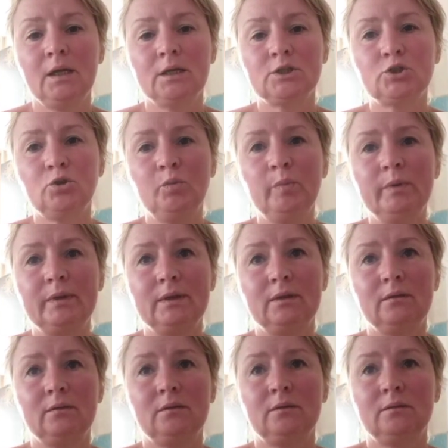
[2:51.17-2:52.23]
Чтобы
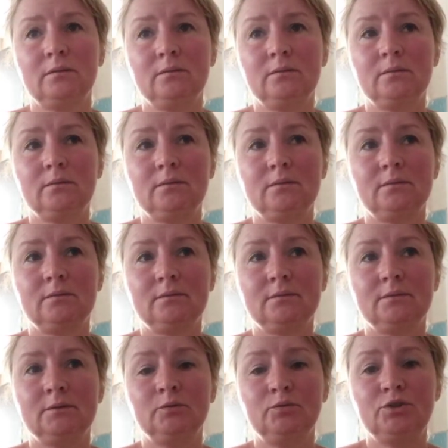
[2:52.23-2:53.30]
а,
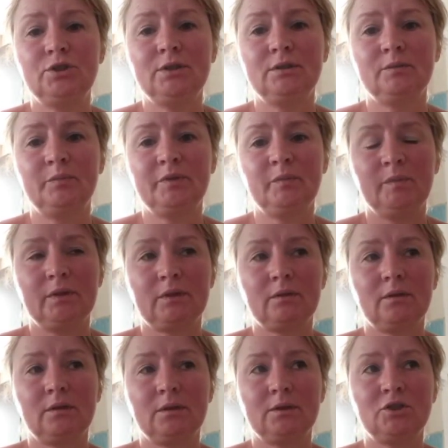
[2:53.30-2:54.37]
научить,
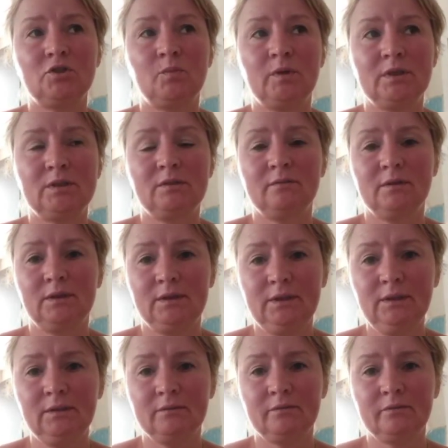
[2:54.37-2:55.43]
например, отжимать
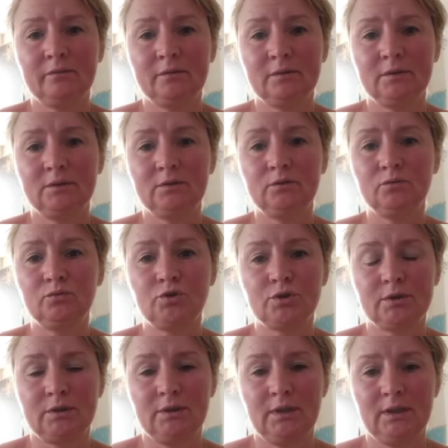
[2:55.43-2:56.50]
инвалидов, это
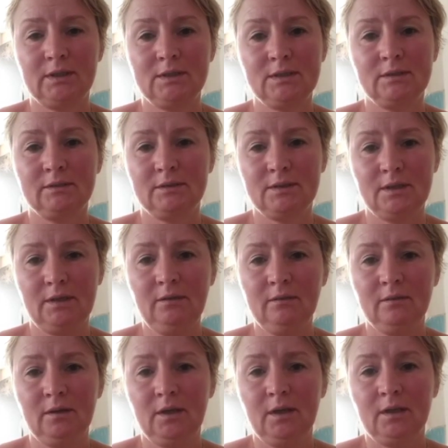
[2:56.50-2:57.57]
нужен не один день,
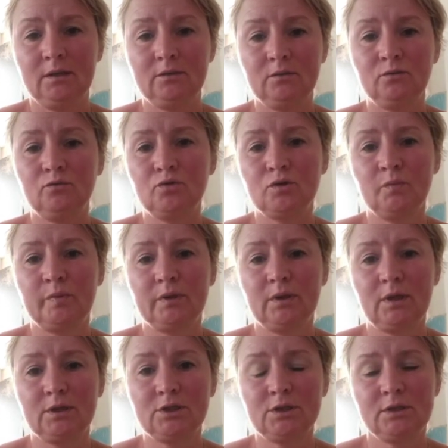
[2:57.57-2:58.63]
это нужно
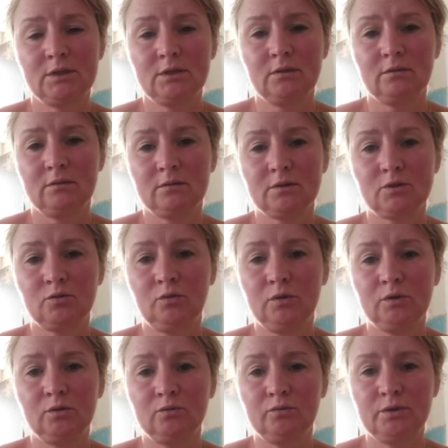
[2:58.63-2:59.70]
приложить а,
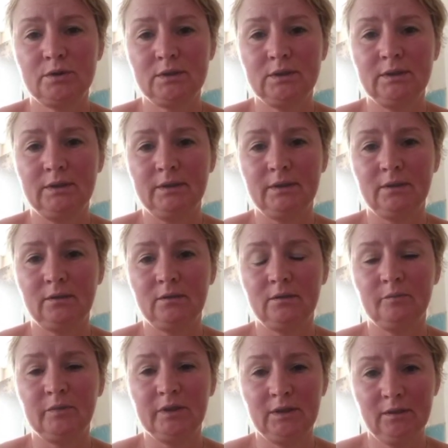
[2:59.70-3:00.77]
столько усилий
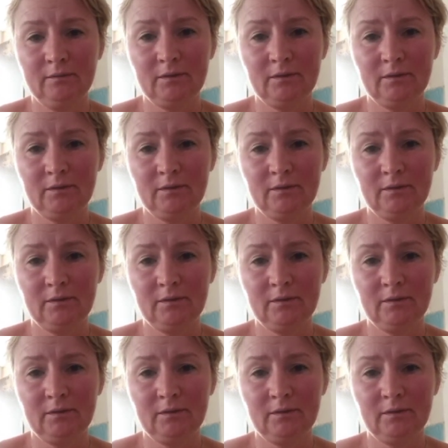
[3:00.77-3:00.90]
мне,